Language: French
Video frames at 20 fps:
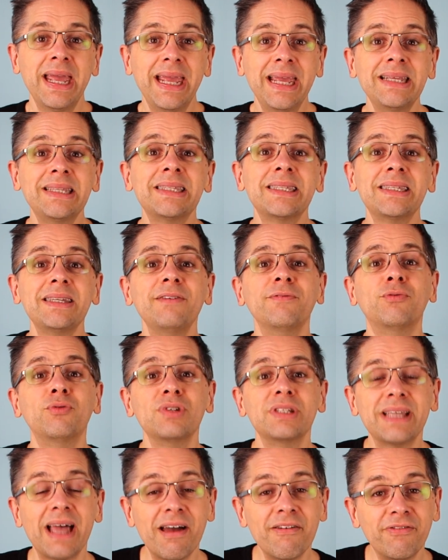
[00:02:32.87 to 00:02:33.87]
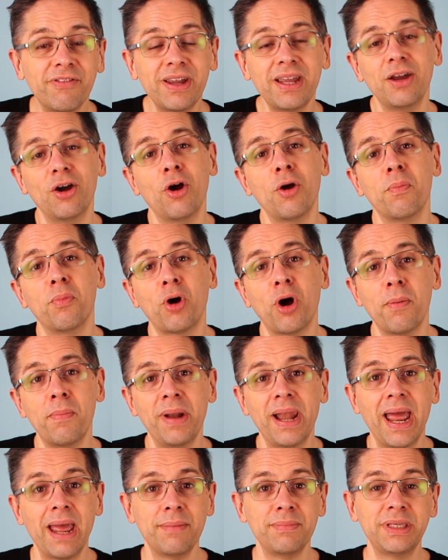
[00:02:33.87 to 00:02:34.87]
Et si vous avez un
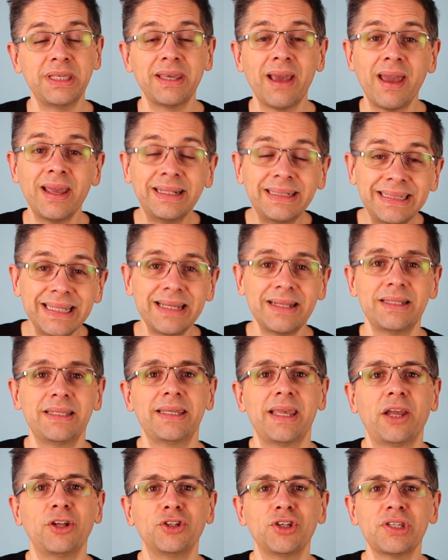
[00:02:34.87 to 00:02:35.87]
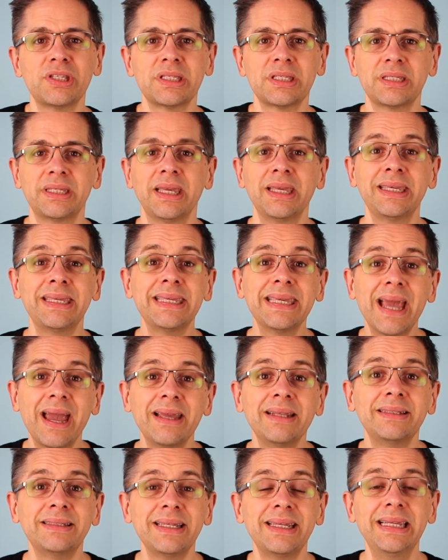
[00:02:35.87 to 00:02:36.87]
problème qui a été diagnostiqué, qui a
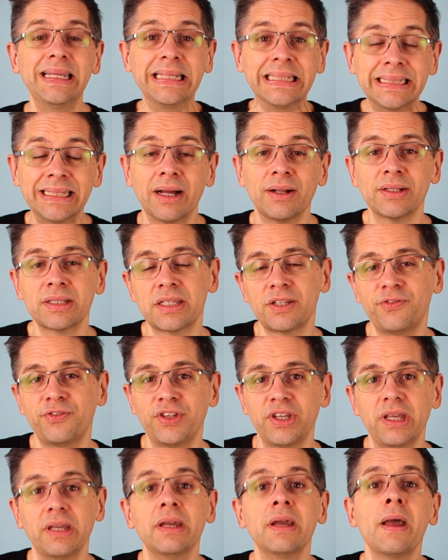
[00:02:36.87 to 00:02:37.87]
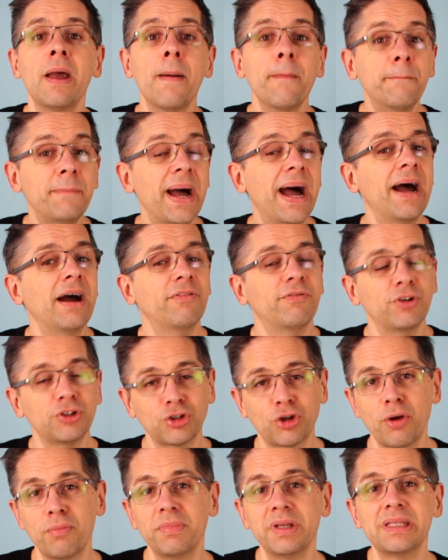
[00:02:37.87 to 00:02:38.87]
été identifié par
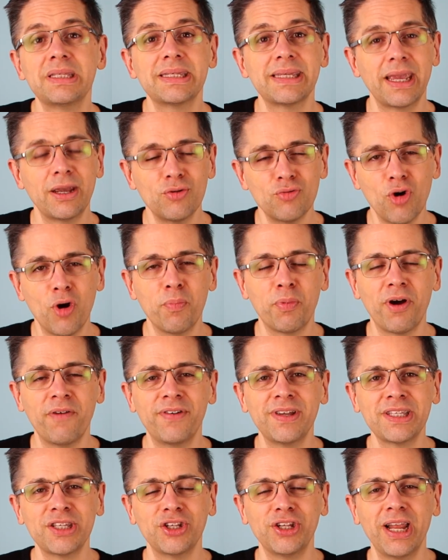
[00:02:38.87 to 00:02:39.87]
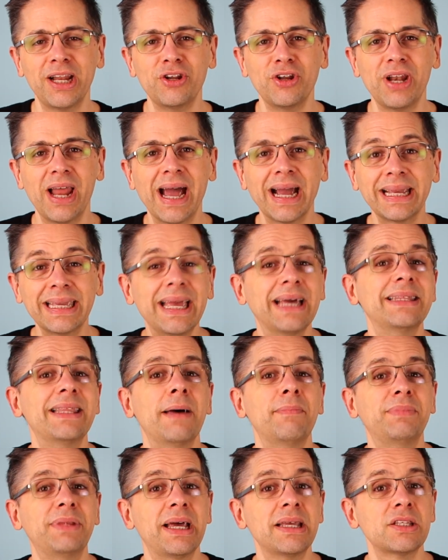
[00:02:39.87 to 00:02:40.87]
votre médecin ou un professionnel de la
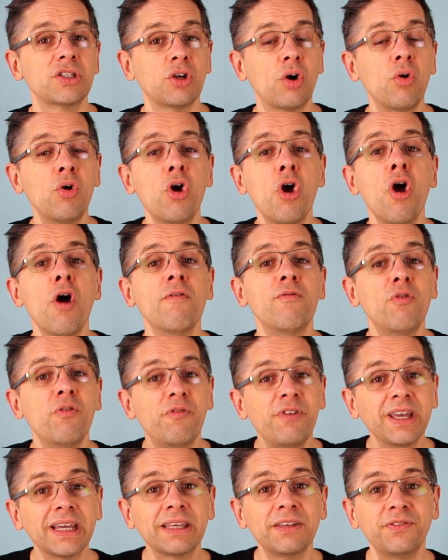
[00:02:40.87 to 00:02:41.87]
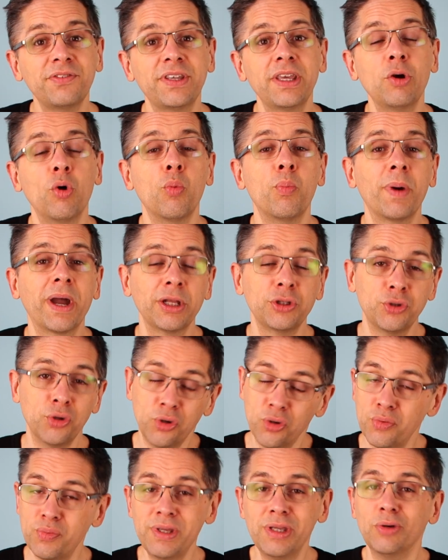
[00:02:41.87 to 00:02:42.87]
réadaptation, vous vérifiez auprès de
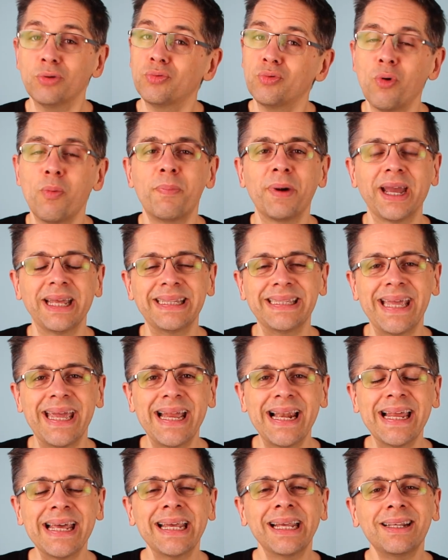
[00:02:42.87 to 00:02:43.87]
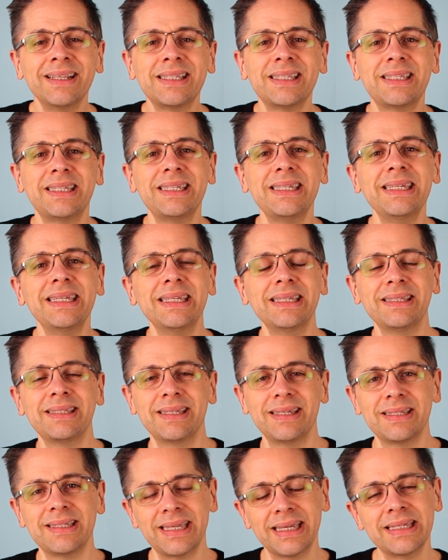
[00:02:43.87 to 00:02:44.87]
lui ou auprès d'elle si
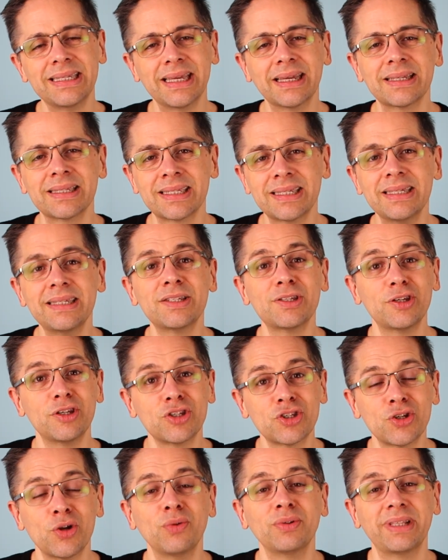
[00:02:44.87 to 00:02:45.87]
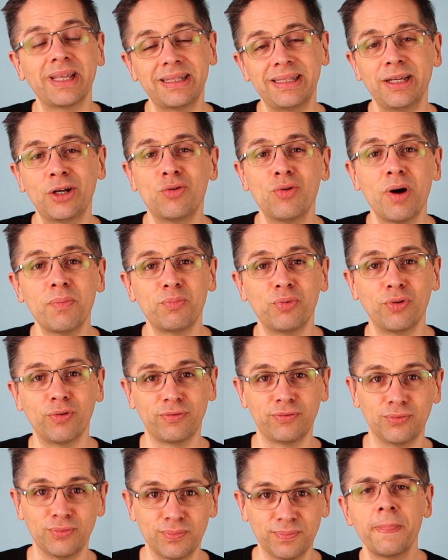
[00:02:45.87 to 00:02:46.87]
ces exercices sont adéquats pour
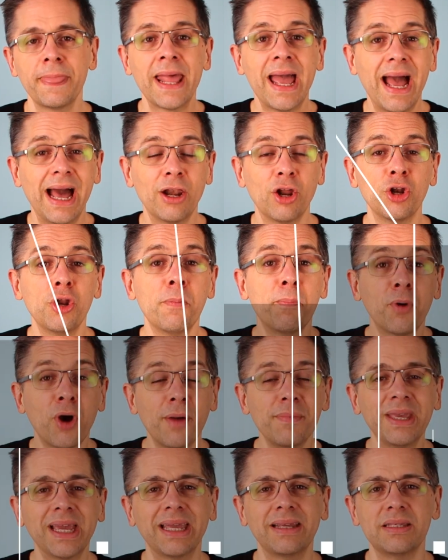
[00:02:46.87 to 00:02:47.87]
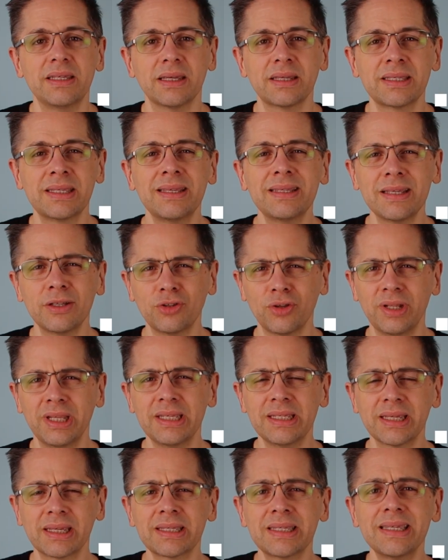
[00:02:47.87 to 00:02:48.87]
vous. Alors le premier exercice c'est un
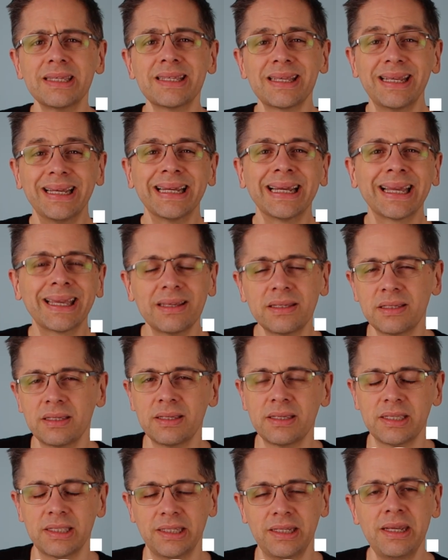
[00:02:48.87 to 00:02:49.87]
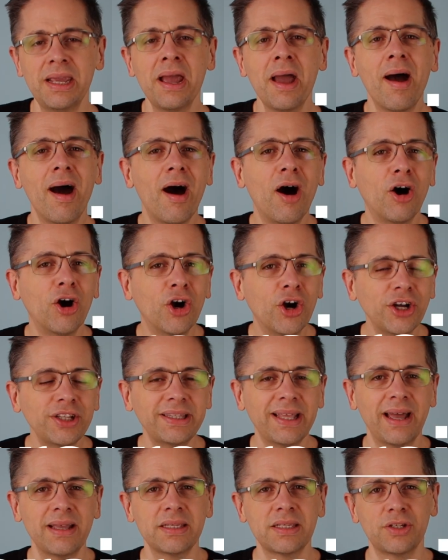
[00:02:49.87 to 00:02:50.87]
exercice résisté en
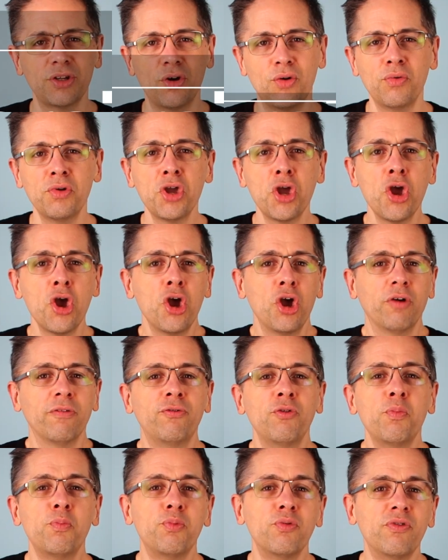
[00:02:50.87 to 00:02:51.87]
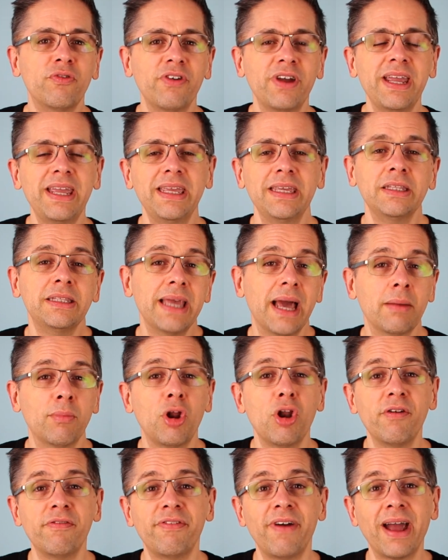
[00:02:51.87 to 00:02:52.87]
rotation. Vous pouvez idéalement
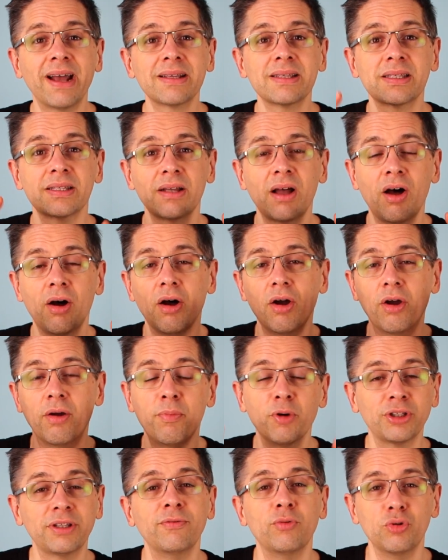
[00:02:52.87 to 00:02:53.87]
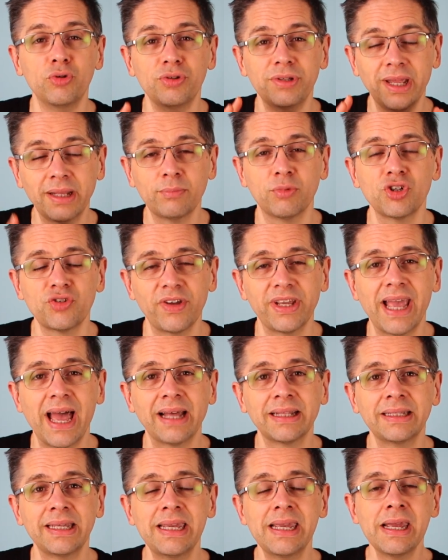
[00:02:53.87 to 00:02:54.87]
le faire sans euh, porter vos lunettes. Moi, je vais
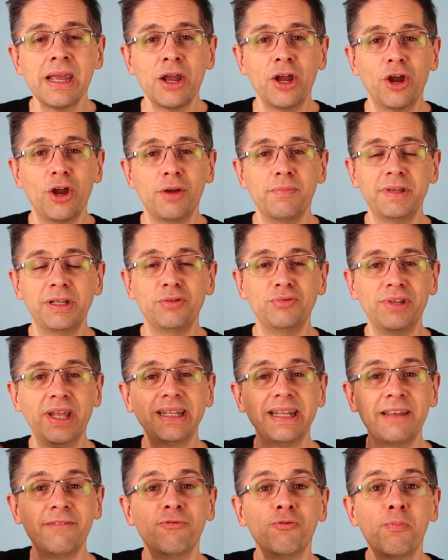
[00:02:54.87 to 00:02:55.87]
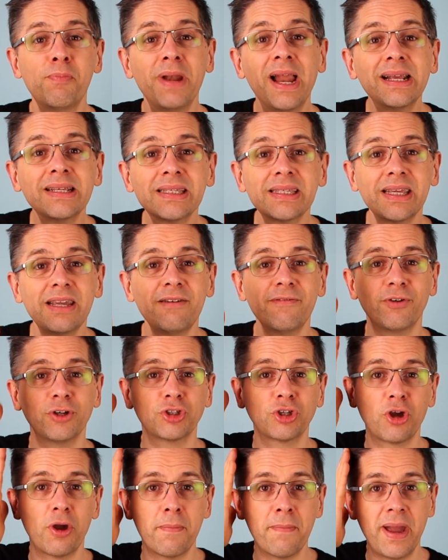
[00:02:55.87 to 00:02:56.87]
garder euh, mes lunettes et vous placez
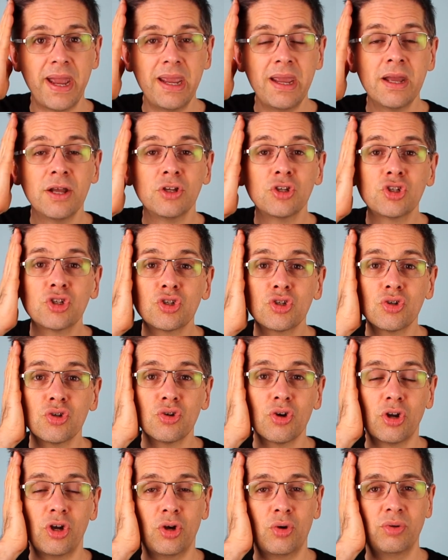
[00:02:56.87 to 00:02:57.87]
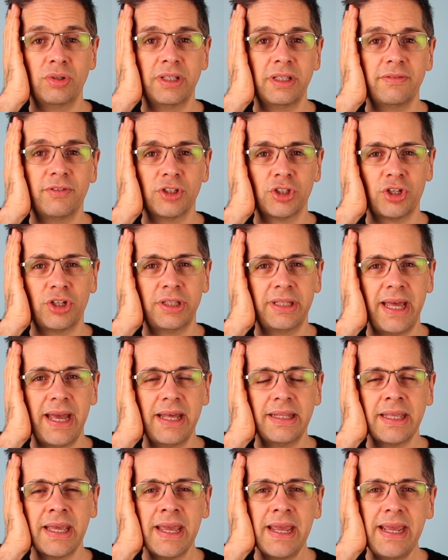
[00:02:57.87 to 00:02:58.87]
votre main sur le côté de votre
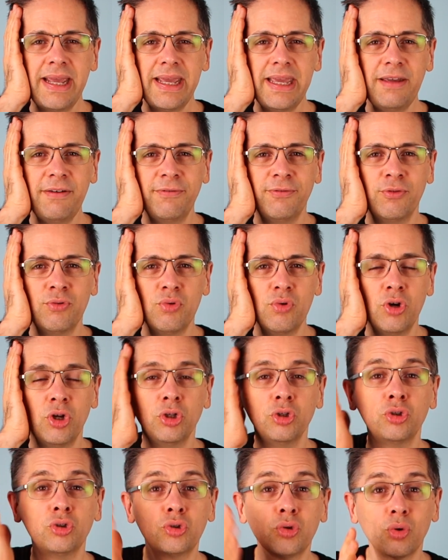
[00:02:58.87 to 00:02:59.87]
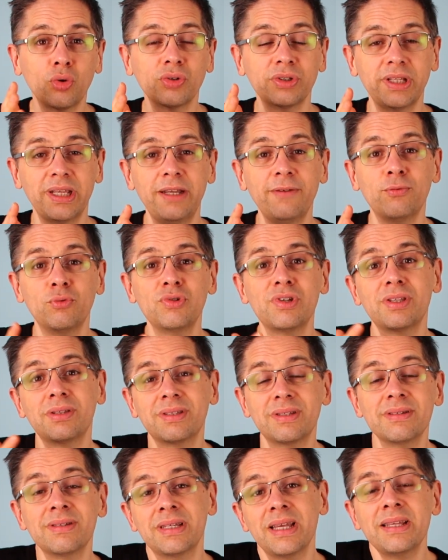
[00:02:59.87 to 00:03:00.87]
tête et vous tournez, vous
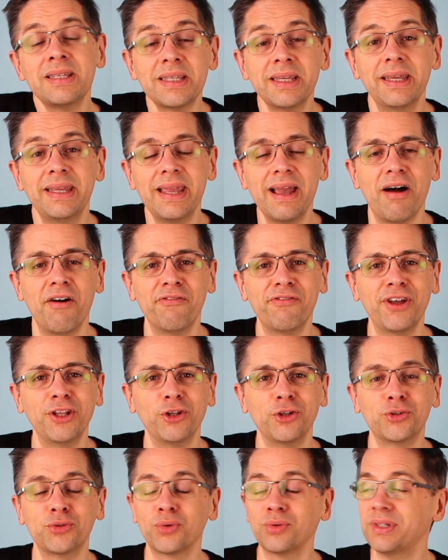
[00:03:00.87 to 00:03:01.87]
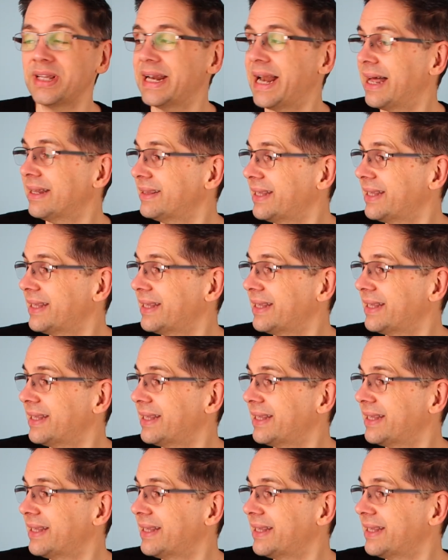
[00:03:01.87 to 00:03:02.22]
essayez en fait de tourner la